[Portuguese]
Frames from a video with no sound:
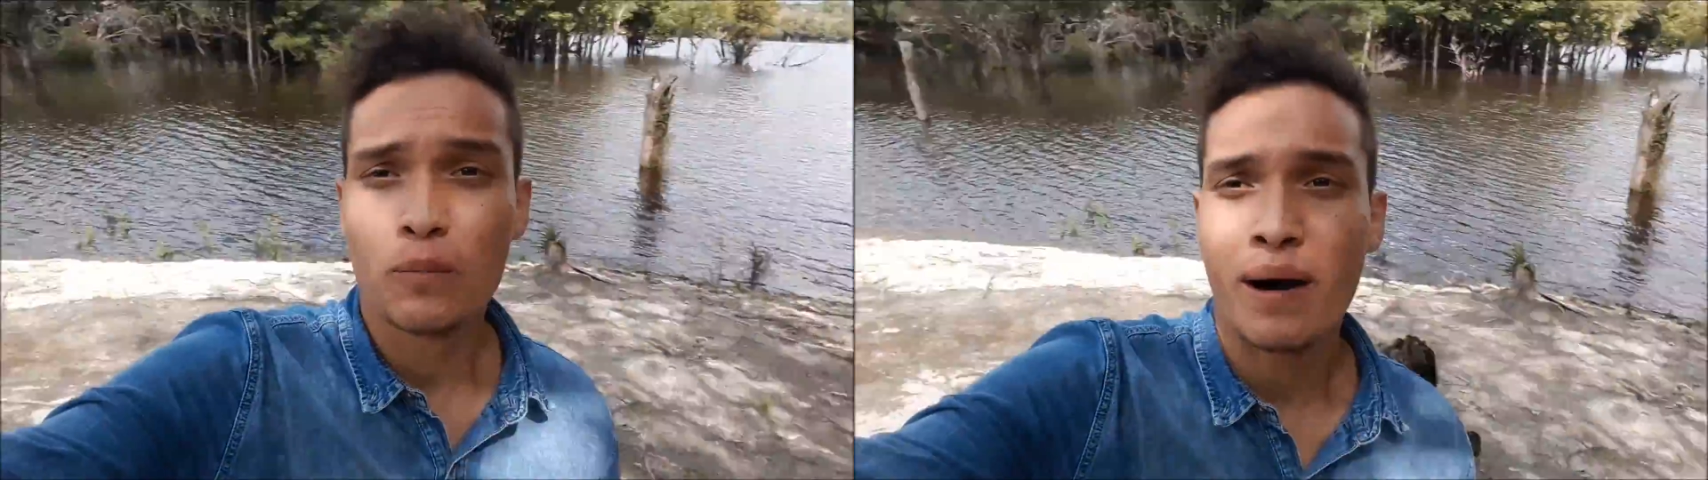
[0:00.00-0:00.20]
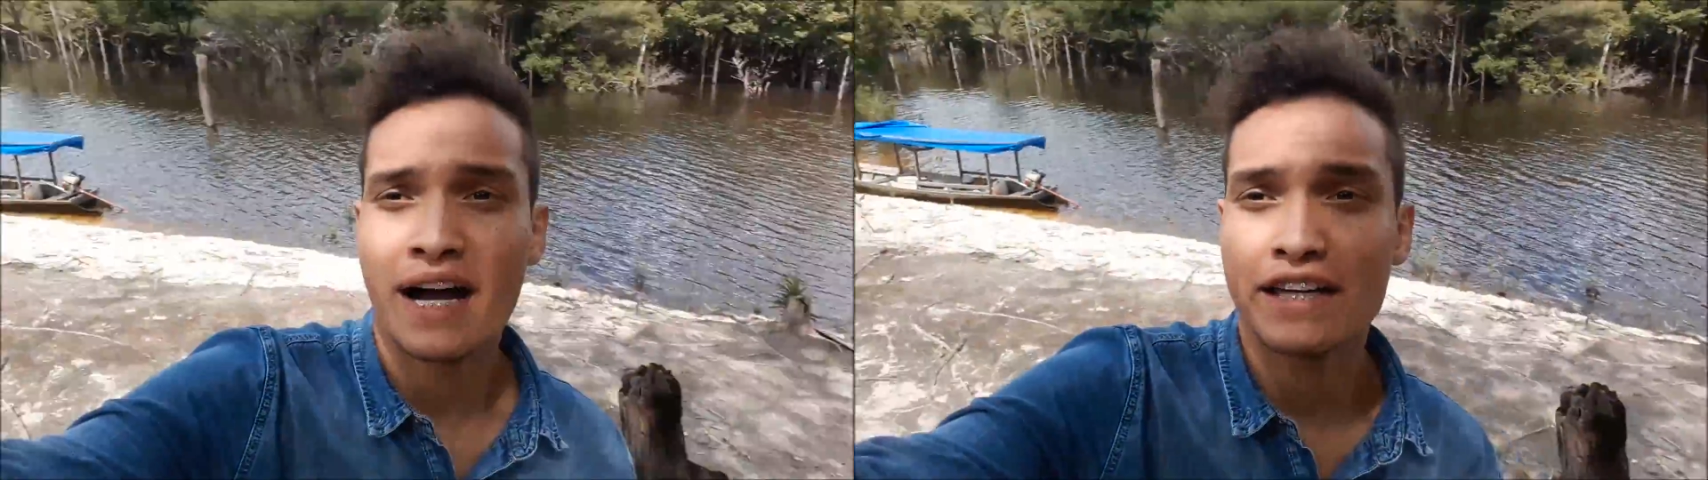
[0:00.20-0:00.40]

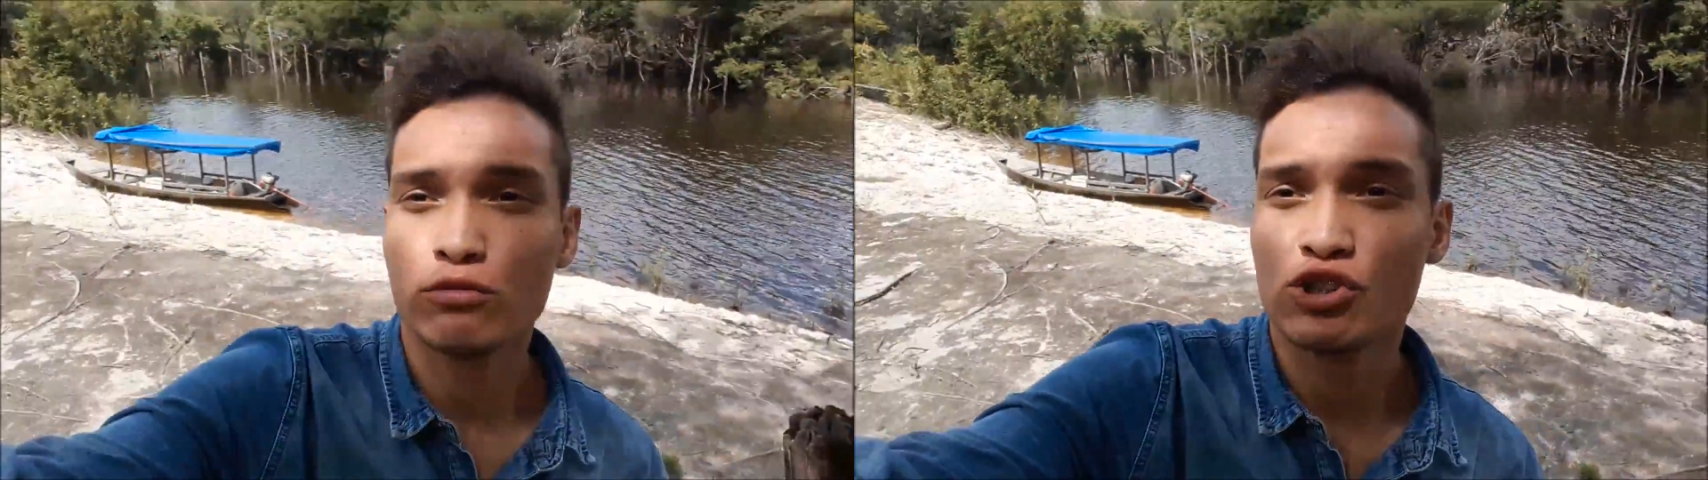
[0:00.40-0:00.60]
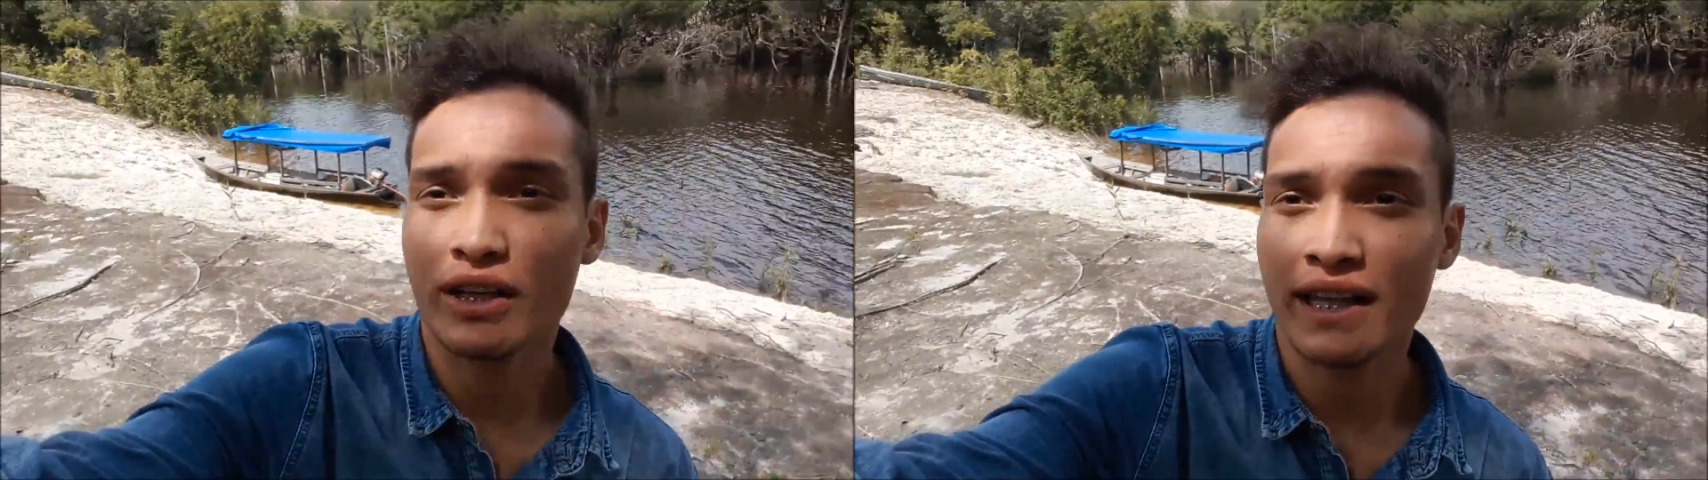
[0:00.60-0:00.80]
O
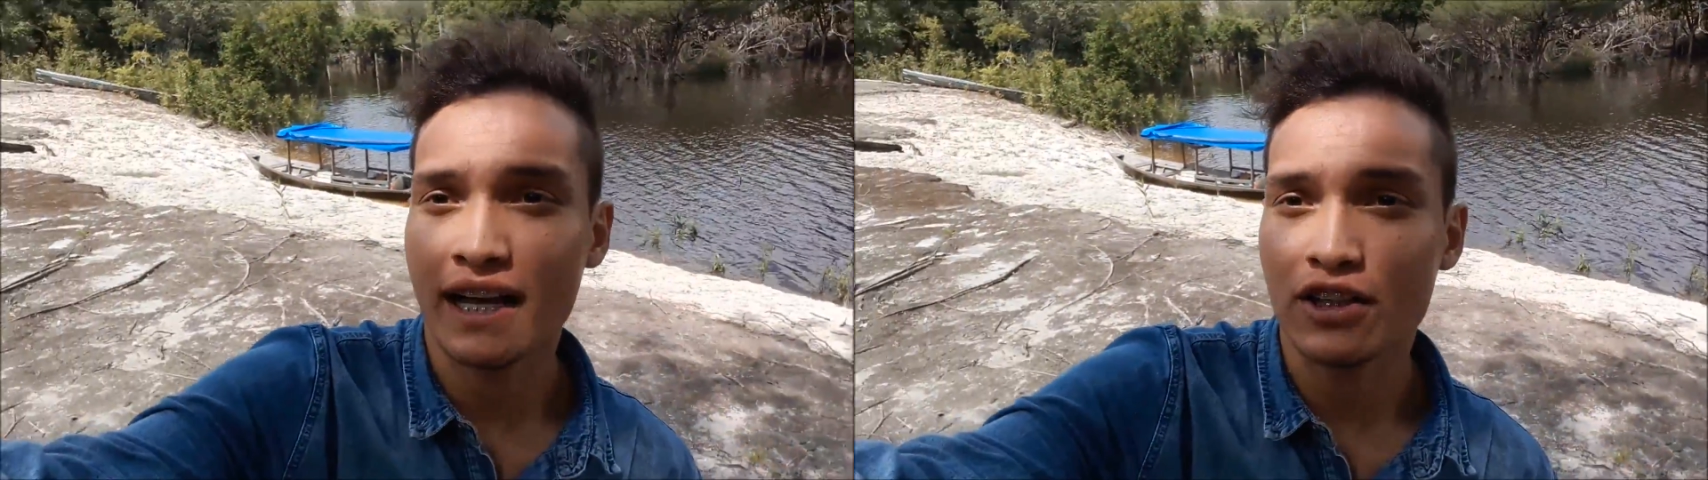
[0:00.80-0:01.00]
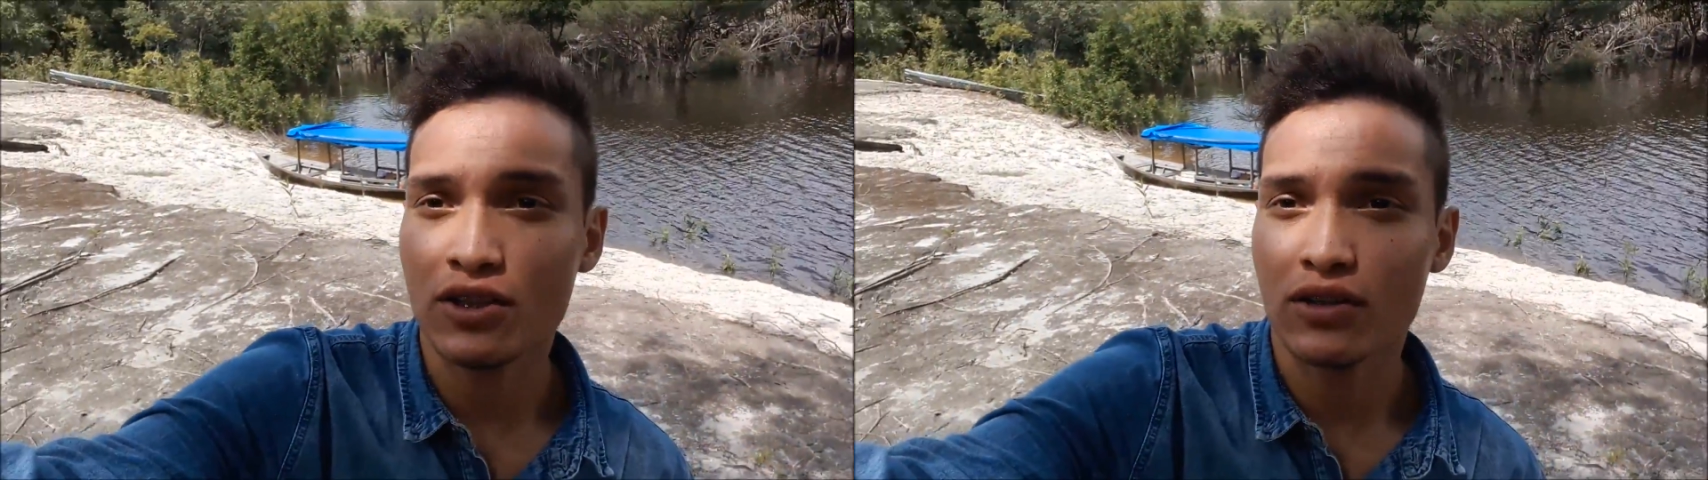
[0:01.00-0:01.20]
barquinho já
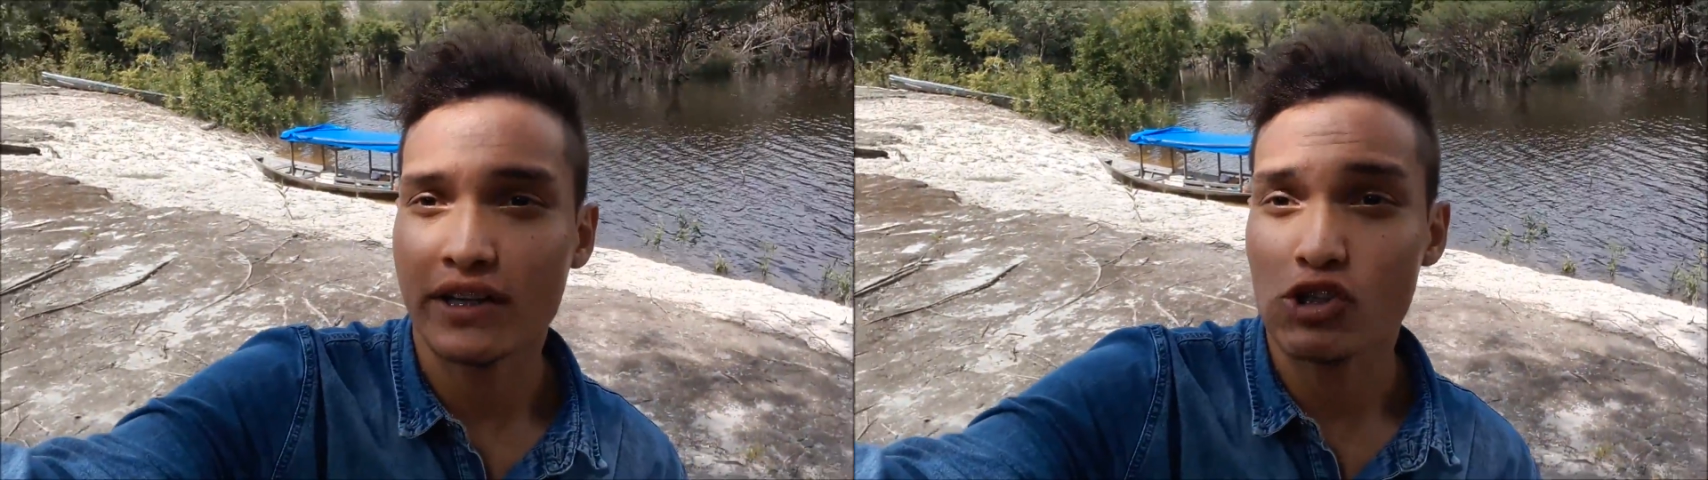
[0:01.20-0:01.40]
tá ali, ó,